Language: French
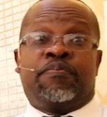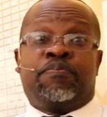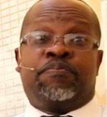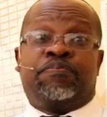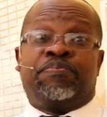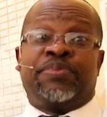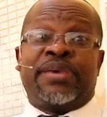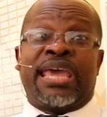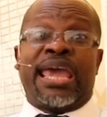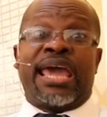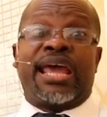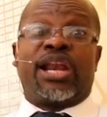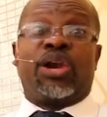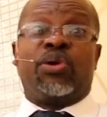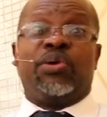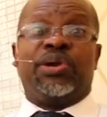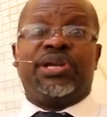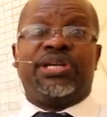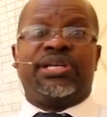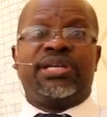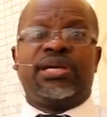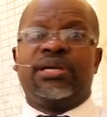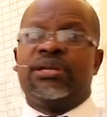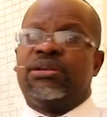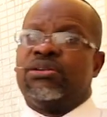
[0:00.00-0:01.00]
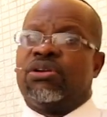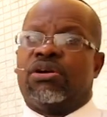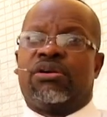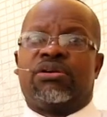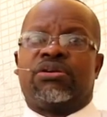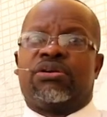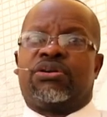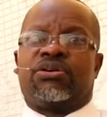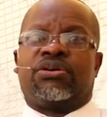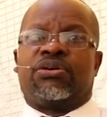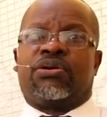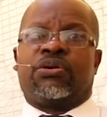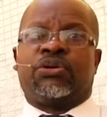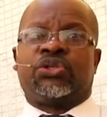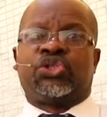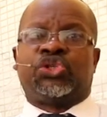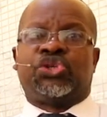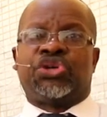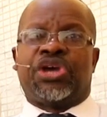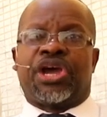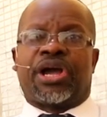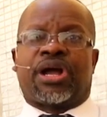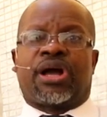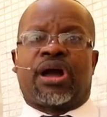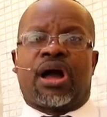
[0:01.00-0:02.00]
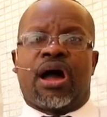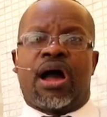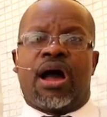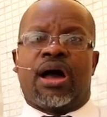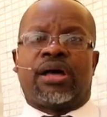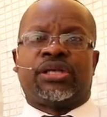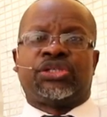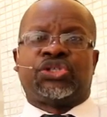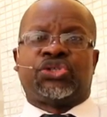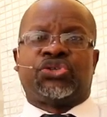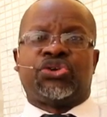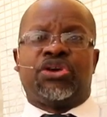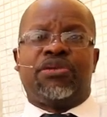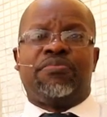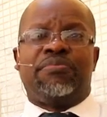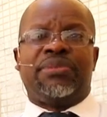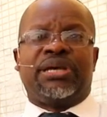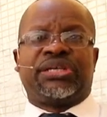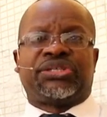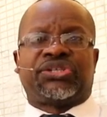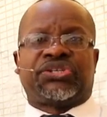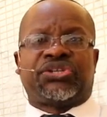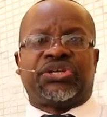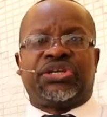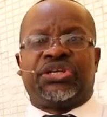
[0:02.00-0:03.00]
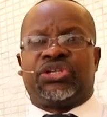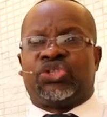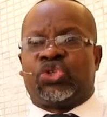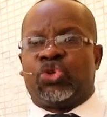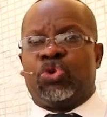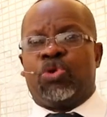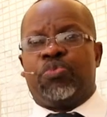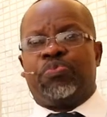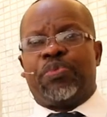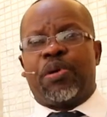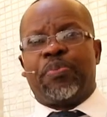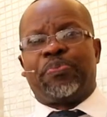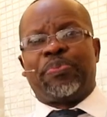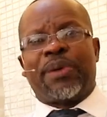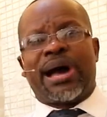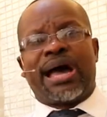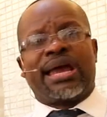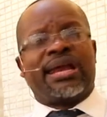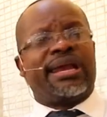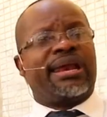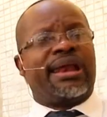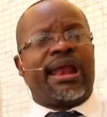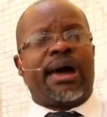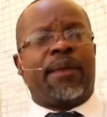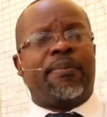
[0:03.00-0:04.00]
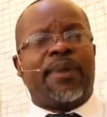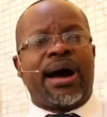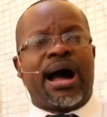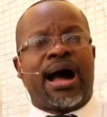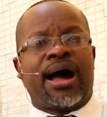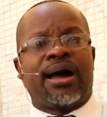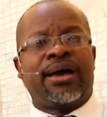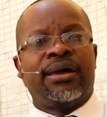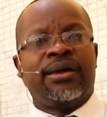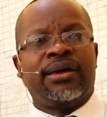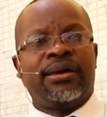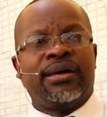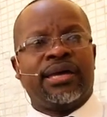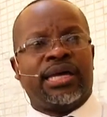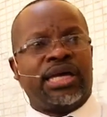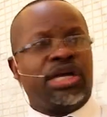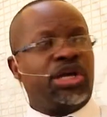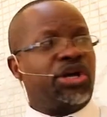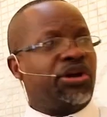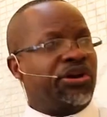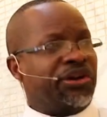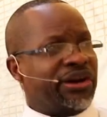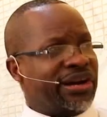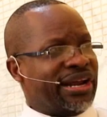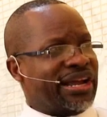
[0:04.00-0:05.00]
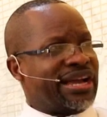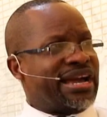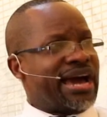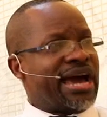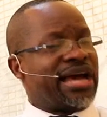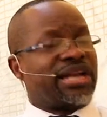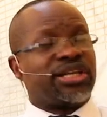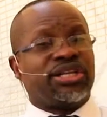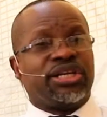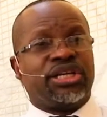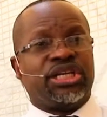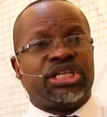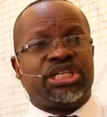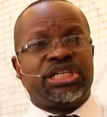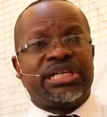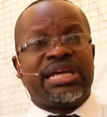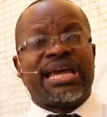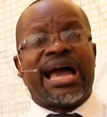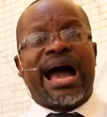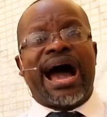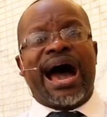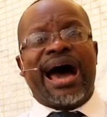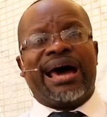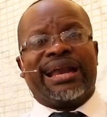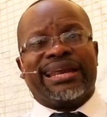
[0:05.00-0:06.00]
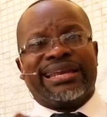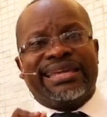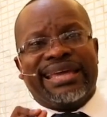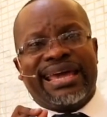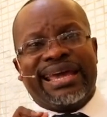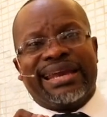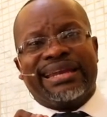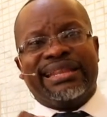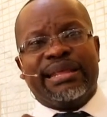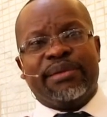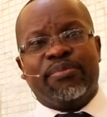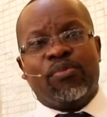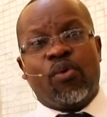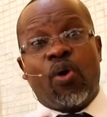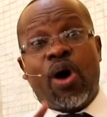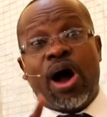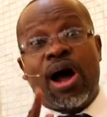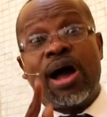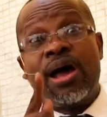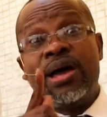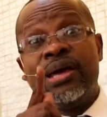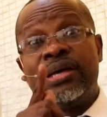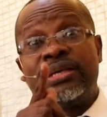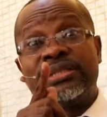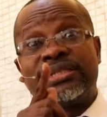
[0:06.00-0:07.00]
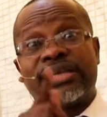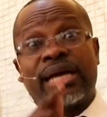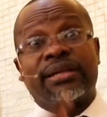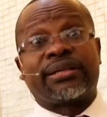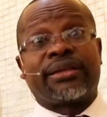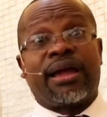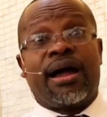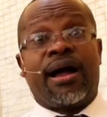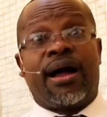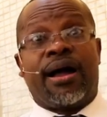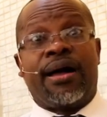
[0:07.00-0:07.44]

Pierre lui dit, non, non, non, non, tu es grand, tu es Messie, tu ne peux pas aller là-bas. Il regarde, il dit, arrière de moi, Satan.